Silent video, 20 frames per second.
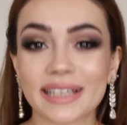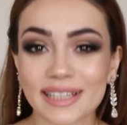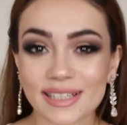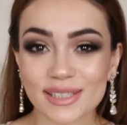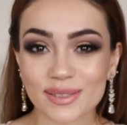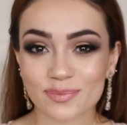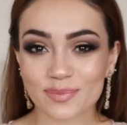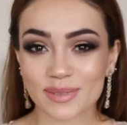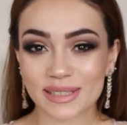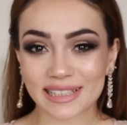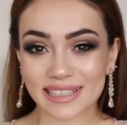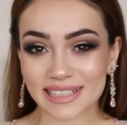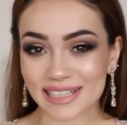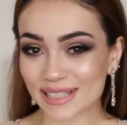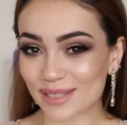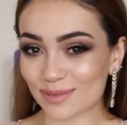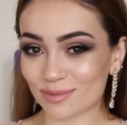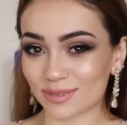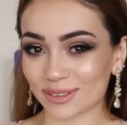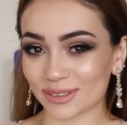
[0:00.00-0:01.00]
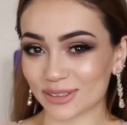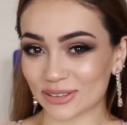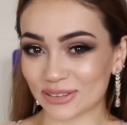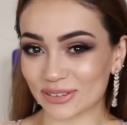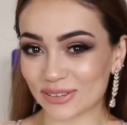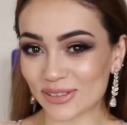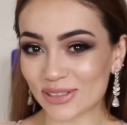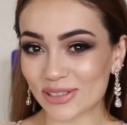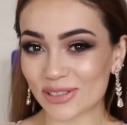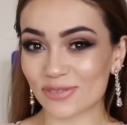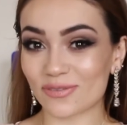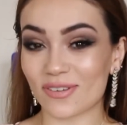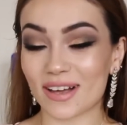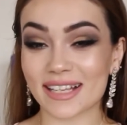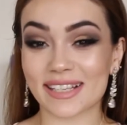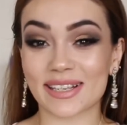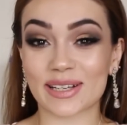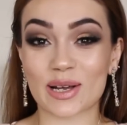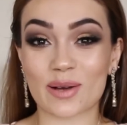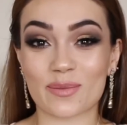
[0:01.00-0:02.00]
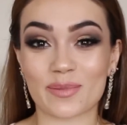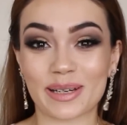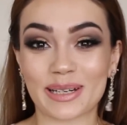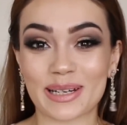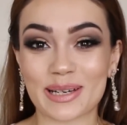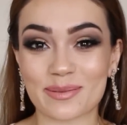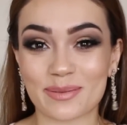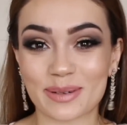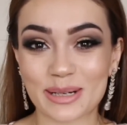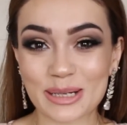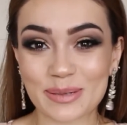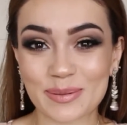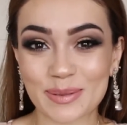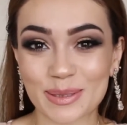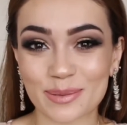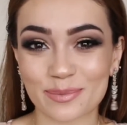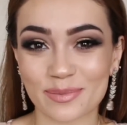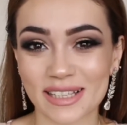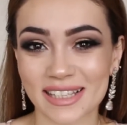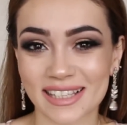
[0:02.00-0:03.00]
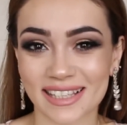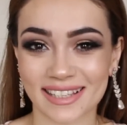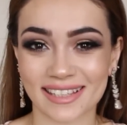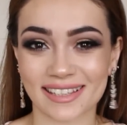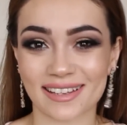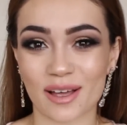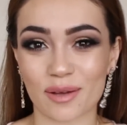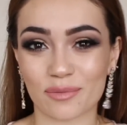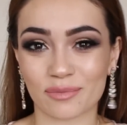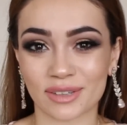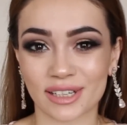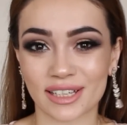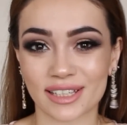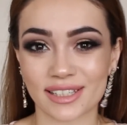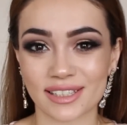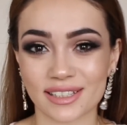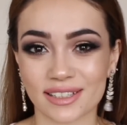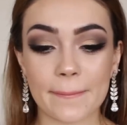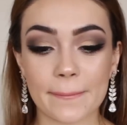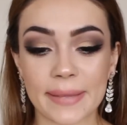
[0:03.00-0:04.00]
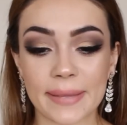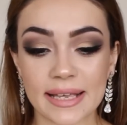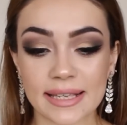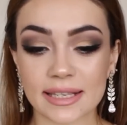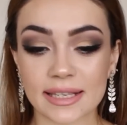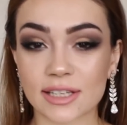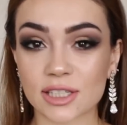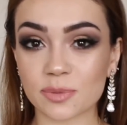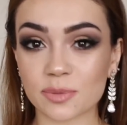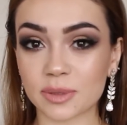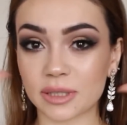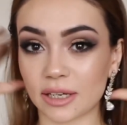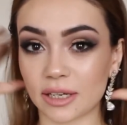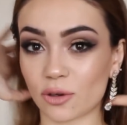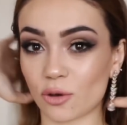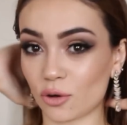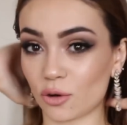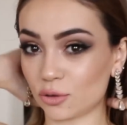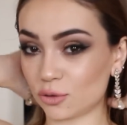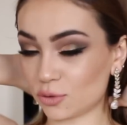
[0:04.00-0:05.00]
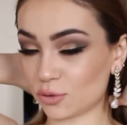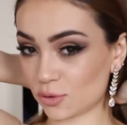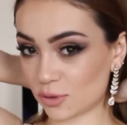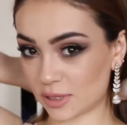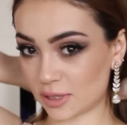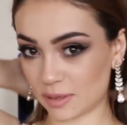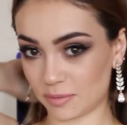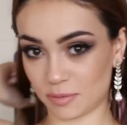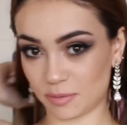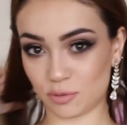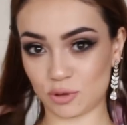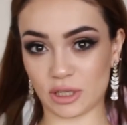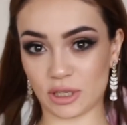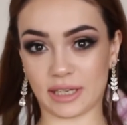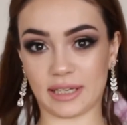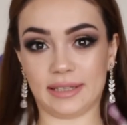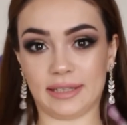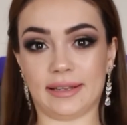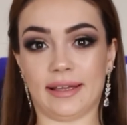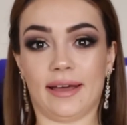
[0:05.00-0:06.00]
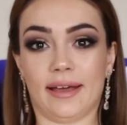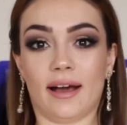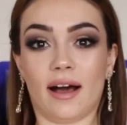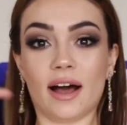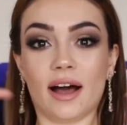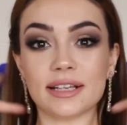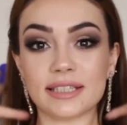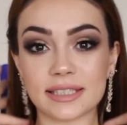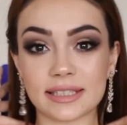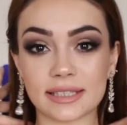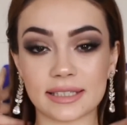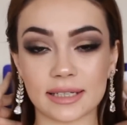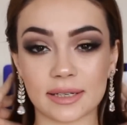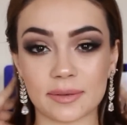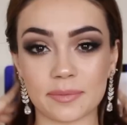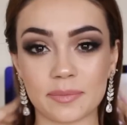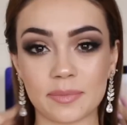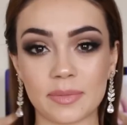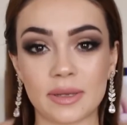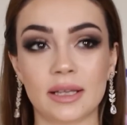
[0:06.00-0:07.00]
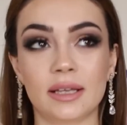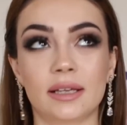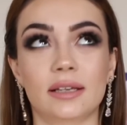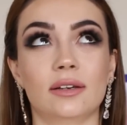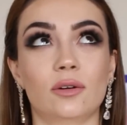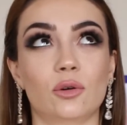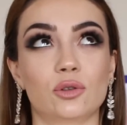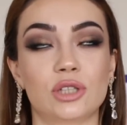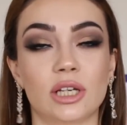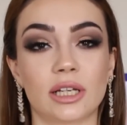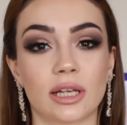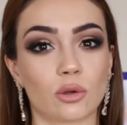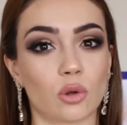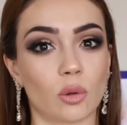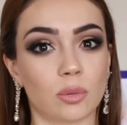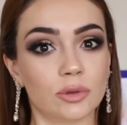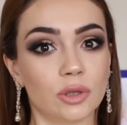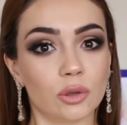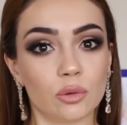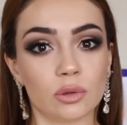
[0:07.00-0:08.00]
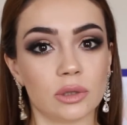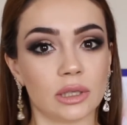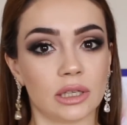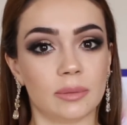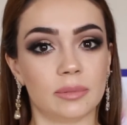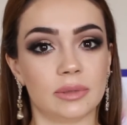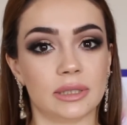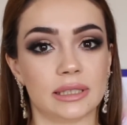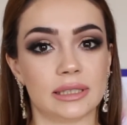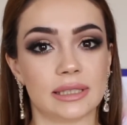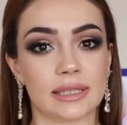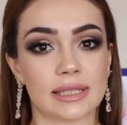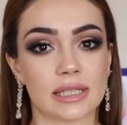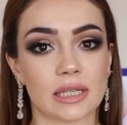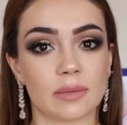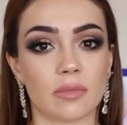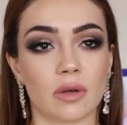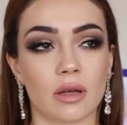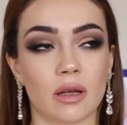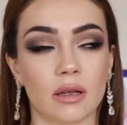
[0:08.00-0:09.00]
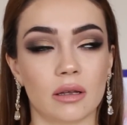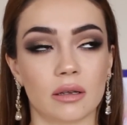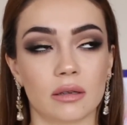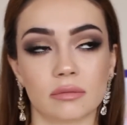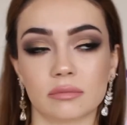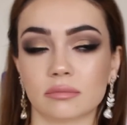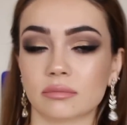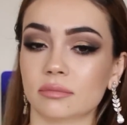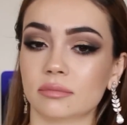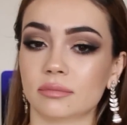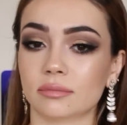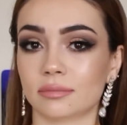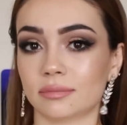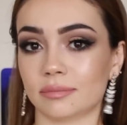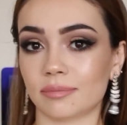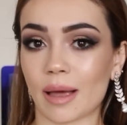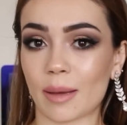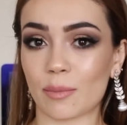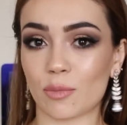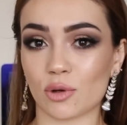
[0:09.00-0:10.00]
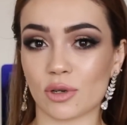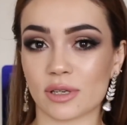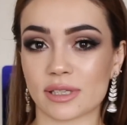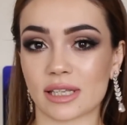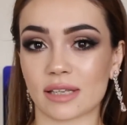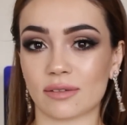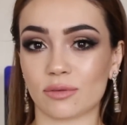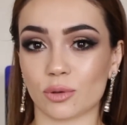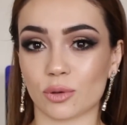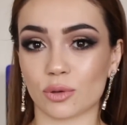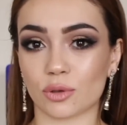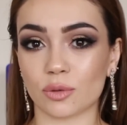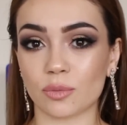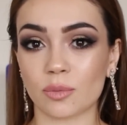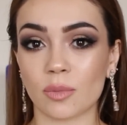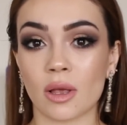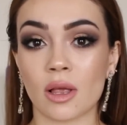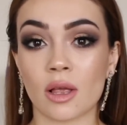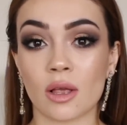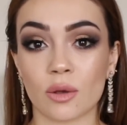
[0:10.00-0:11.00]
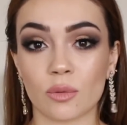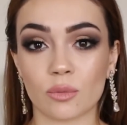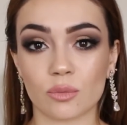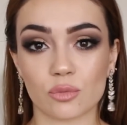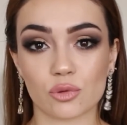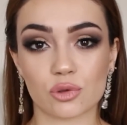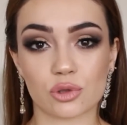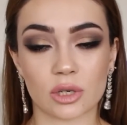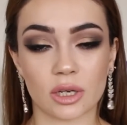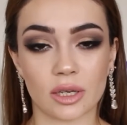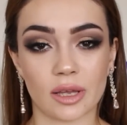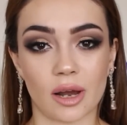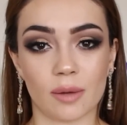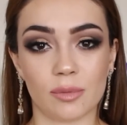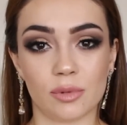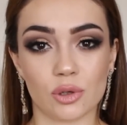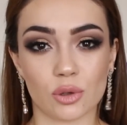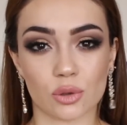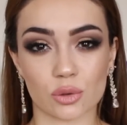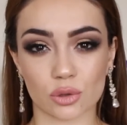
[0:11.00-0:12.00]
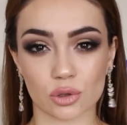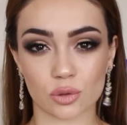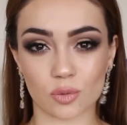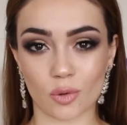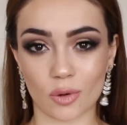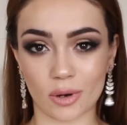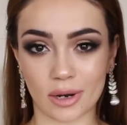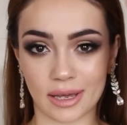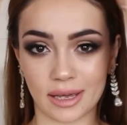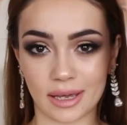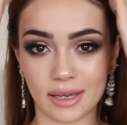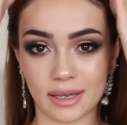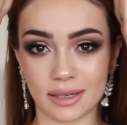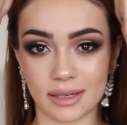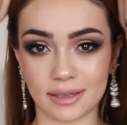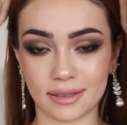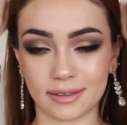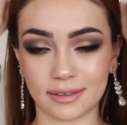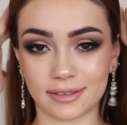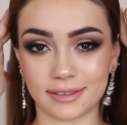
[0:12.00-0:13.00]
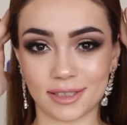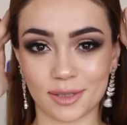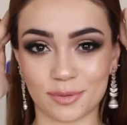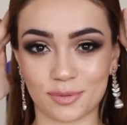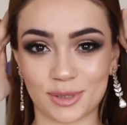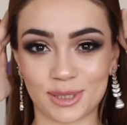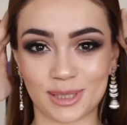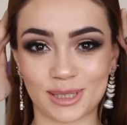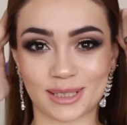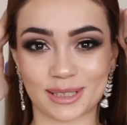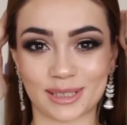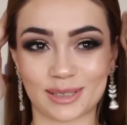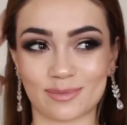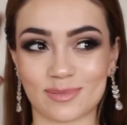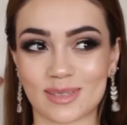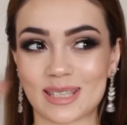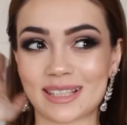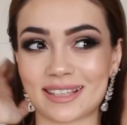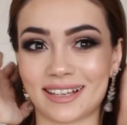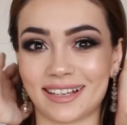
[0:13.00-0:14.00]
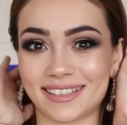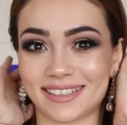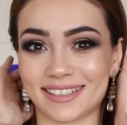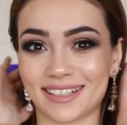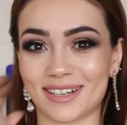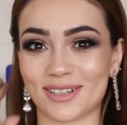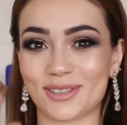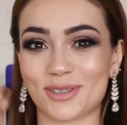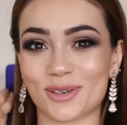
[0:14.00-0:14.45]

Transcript: Makyajım bitti nasıl buldunuz? Fazla kameraya bakamadım hızlı hızlı yapmak için. E, saçımı da gördüğünüz gibi bu şekilde açtım. E, o şekilde toplu da kullanabilirdiniz ama ben böyle seviyorum. Bu sıralar biliyorsunuz böyle yapıştırılmış saçlar